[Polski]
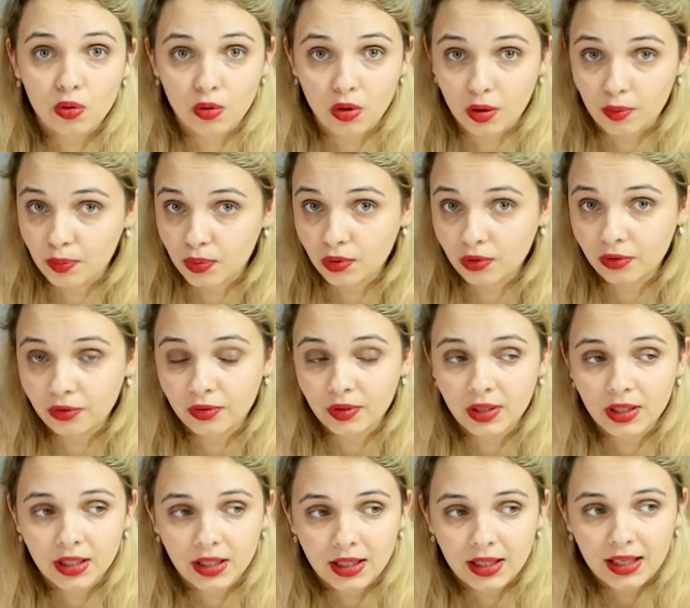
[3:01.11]
Chłopów,
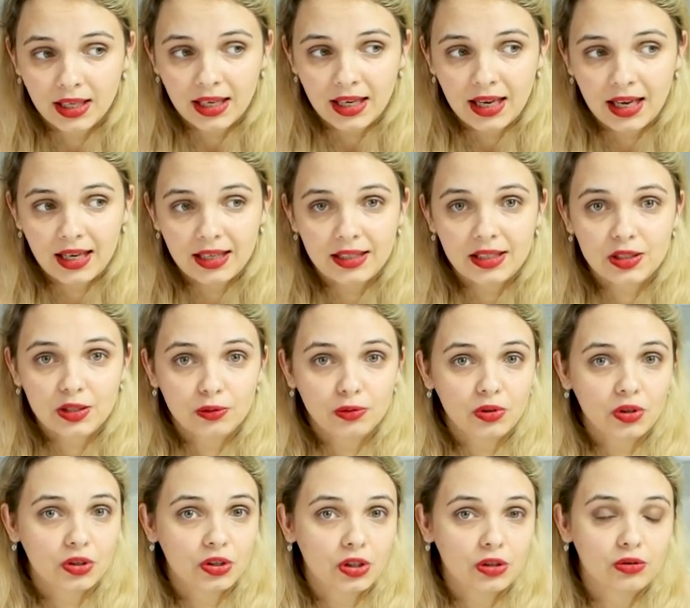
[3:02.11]
ale
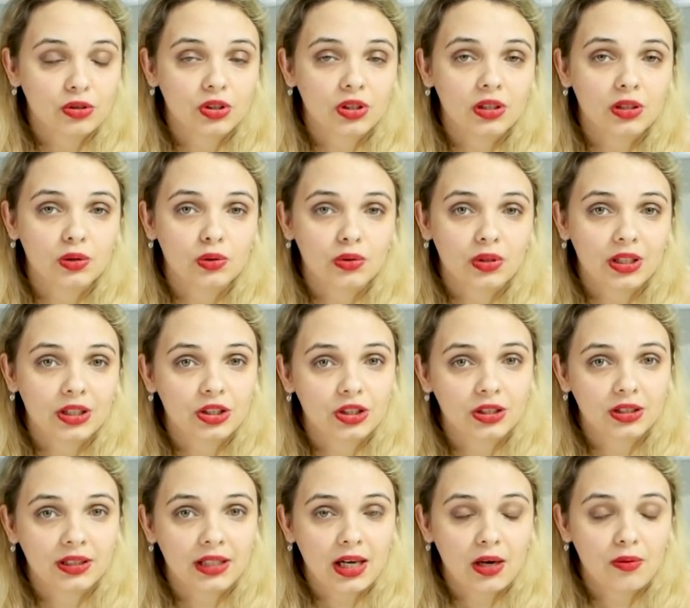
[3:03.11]
są to książki, które
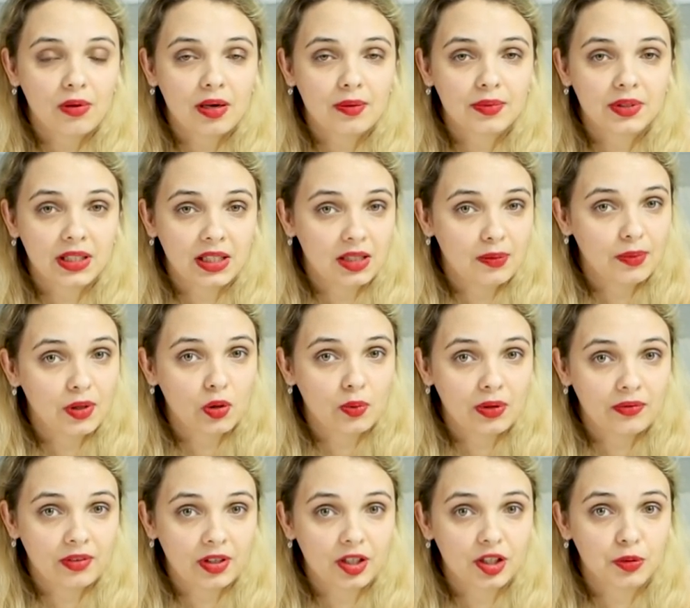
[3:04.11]
czytałam zanim je
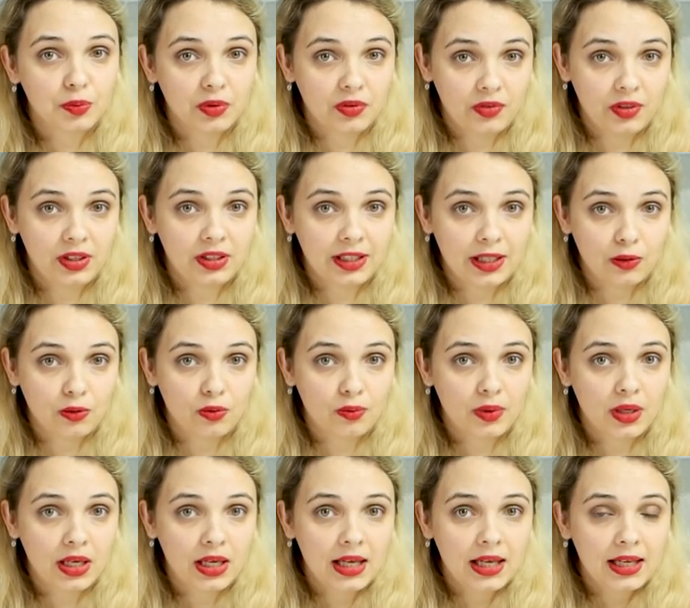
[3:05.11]
omawialiśmy w
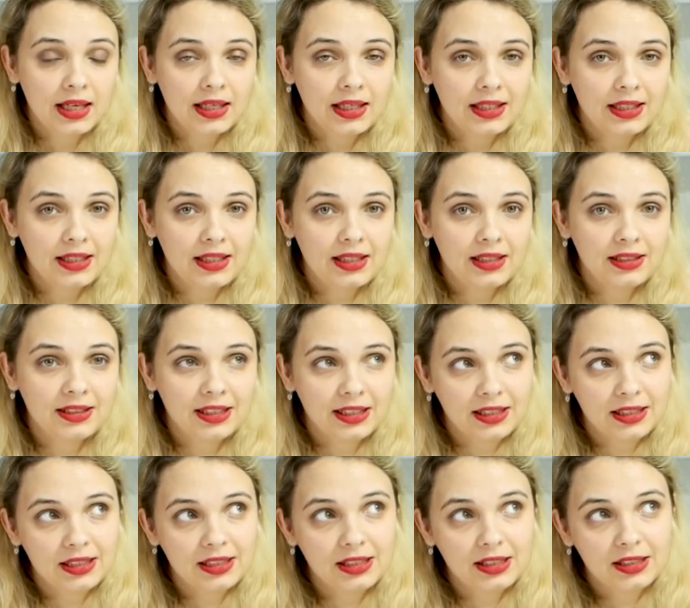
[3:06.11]
liceum. I
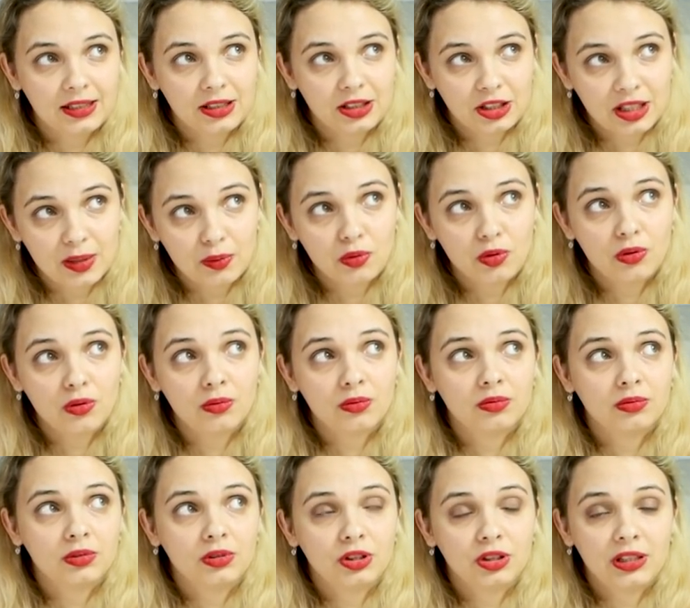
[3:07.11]
dzięki czemu
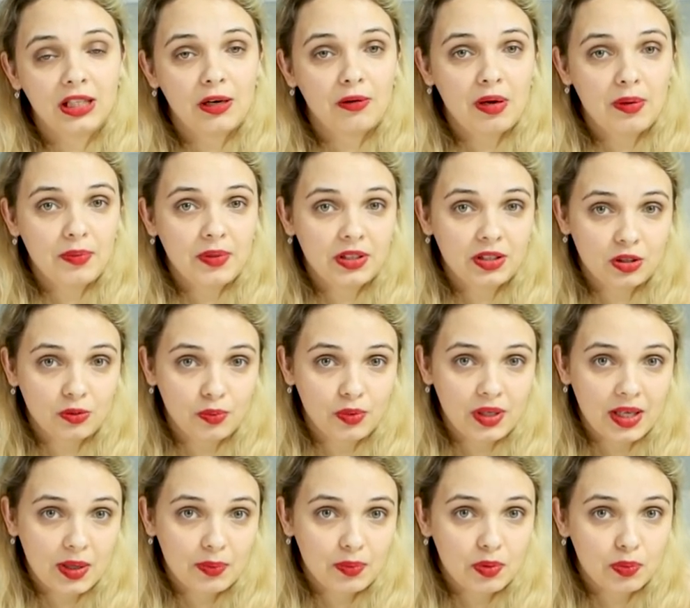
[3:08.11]
czytałam je
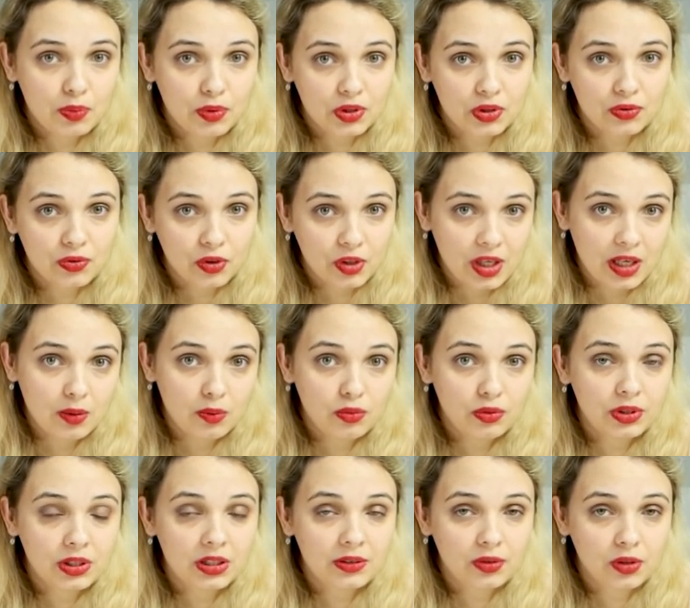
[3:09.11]
sobie jakby po
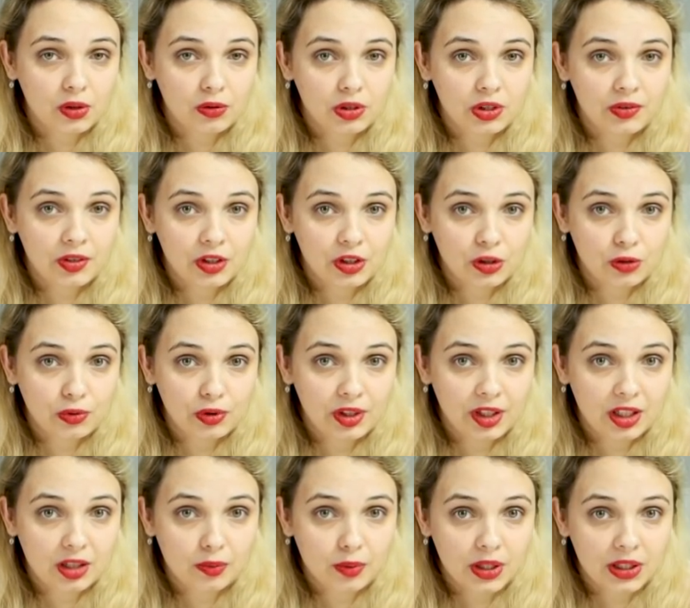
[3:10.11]
swojemu, ze swoją świeżą
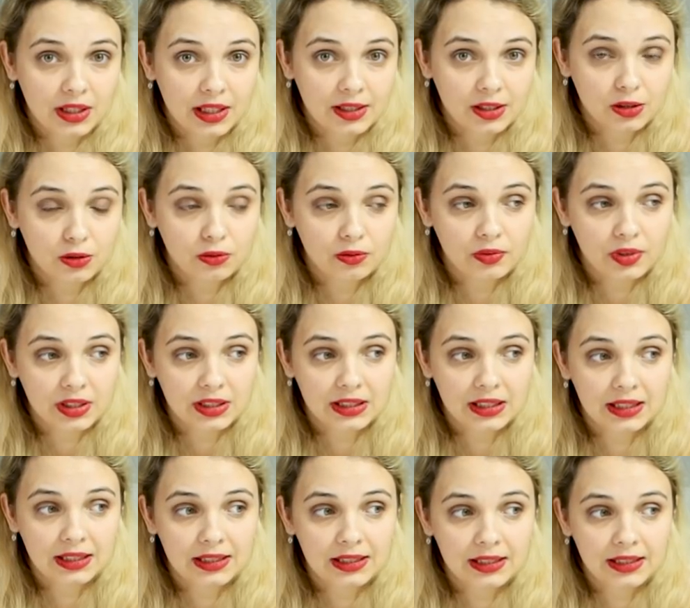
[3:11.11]
interpretacją, więc
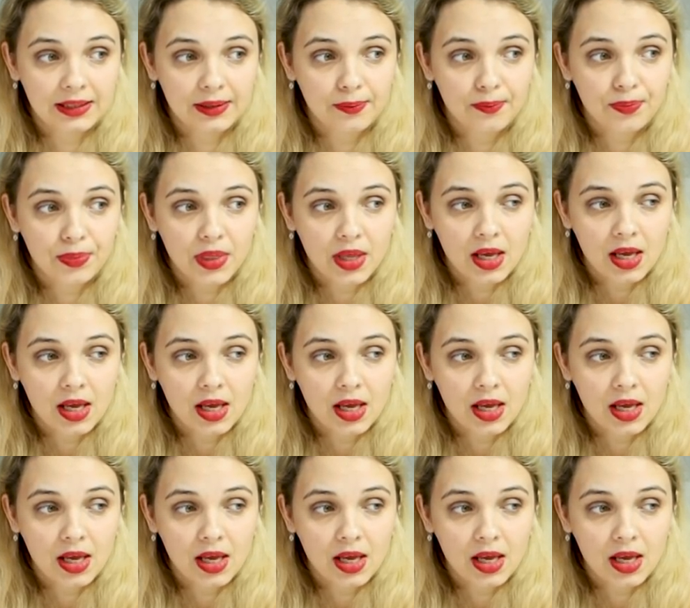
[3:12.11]
gdy,